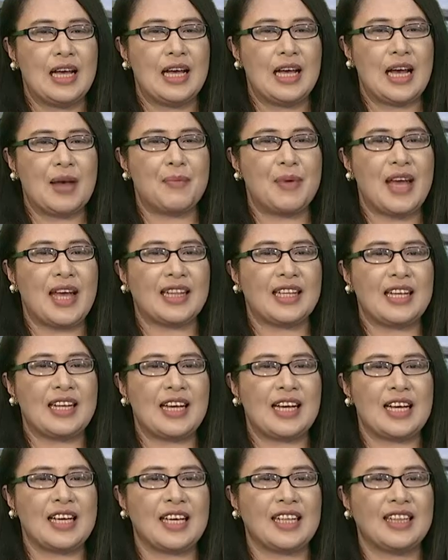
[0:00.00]

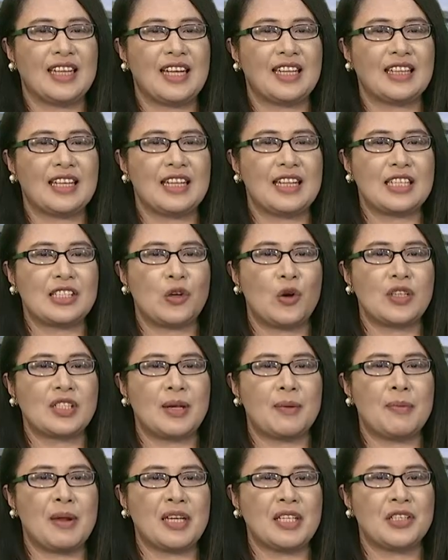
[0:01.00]
Kabayatan nakagidanti na sa
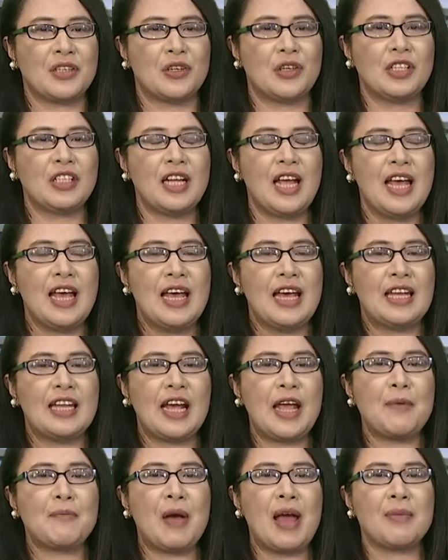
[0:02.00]
obserbasyon
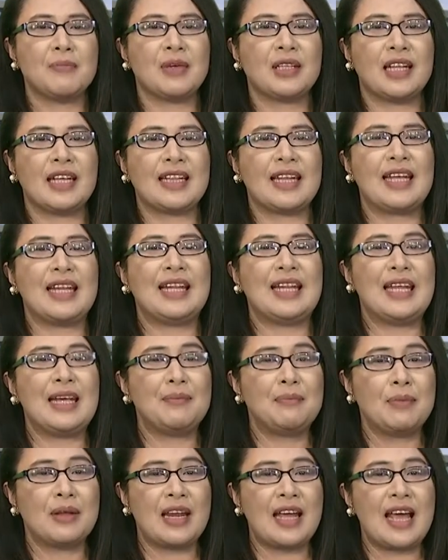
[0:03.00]
nang ipaimot iti
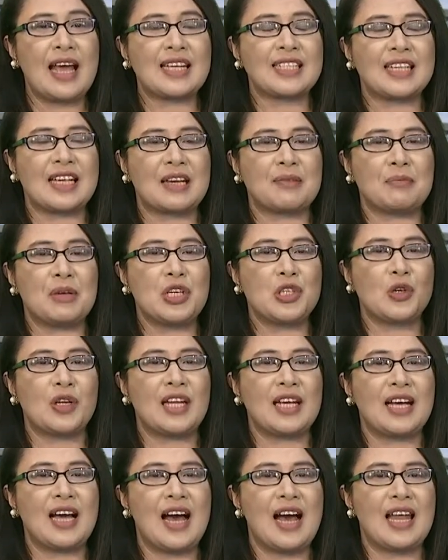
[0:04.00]
libre a serbisyo
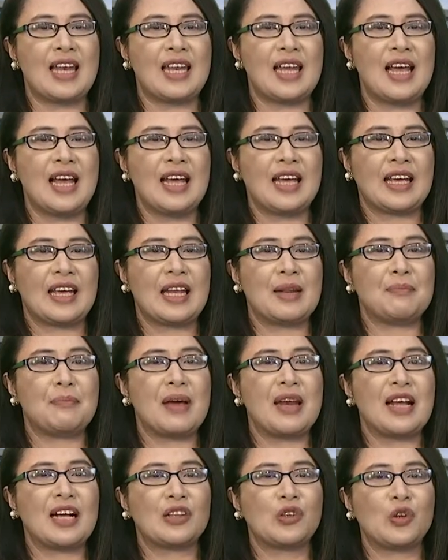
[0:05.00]
legal ken
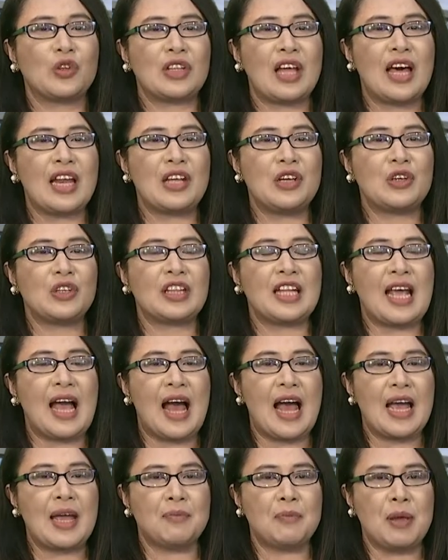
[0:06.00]
panagnotaryo ti
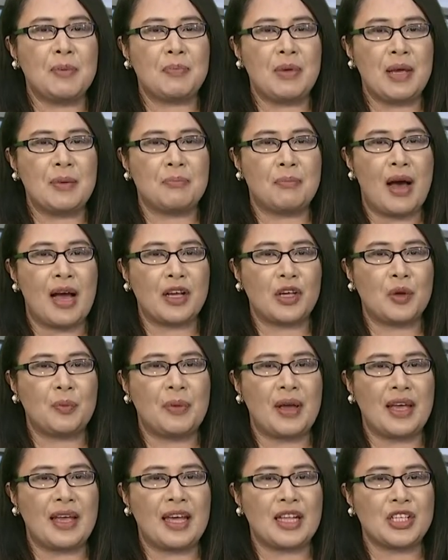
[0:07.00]
IBP
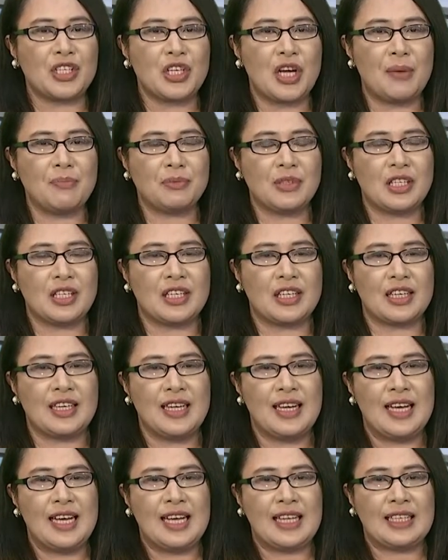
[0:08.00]
Baguio Benguet Chapter.
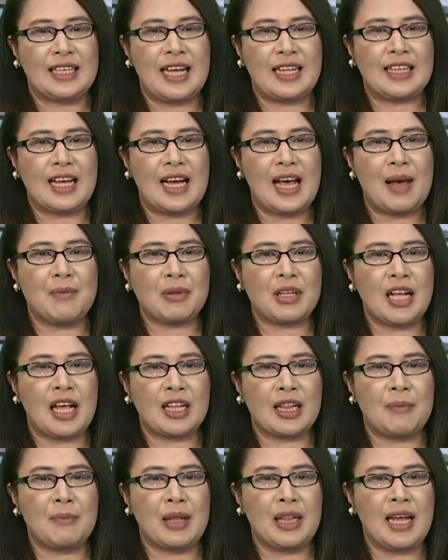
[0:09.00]
Nadakamat
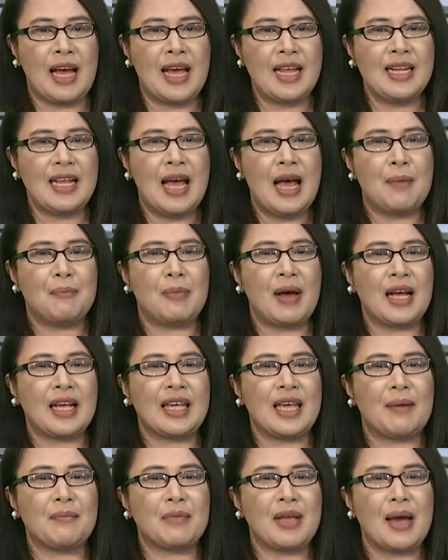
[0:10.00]
nga aktibidad,
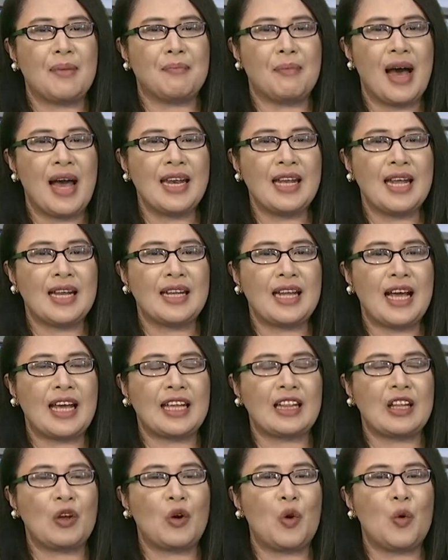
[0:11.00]
pagyamyamanan
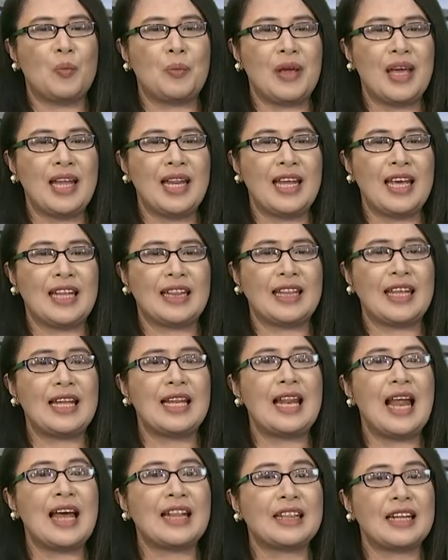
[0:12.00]
dagiti umili ti
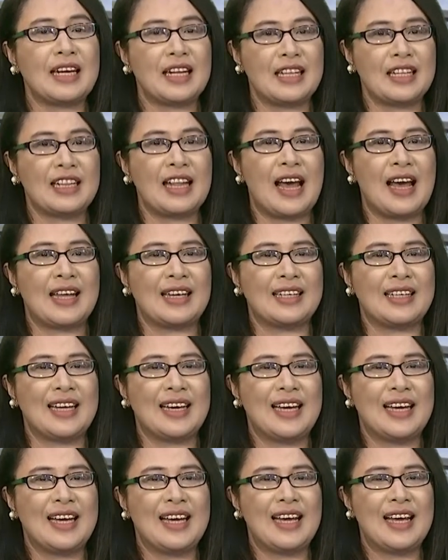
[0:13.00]
Latrinidad.
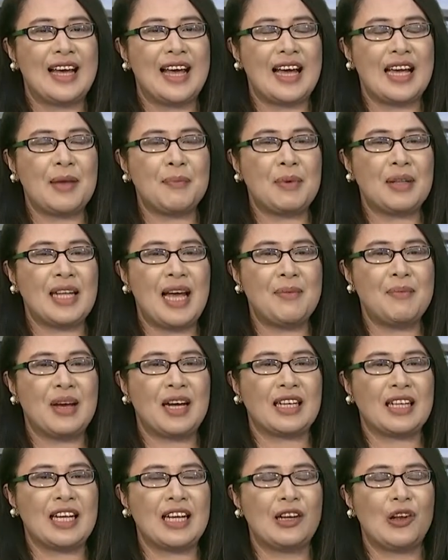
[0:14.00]

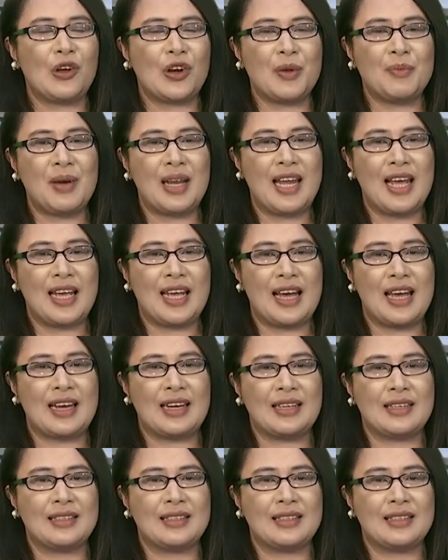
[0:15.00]
Agipadamag ni Glory Balegan.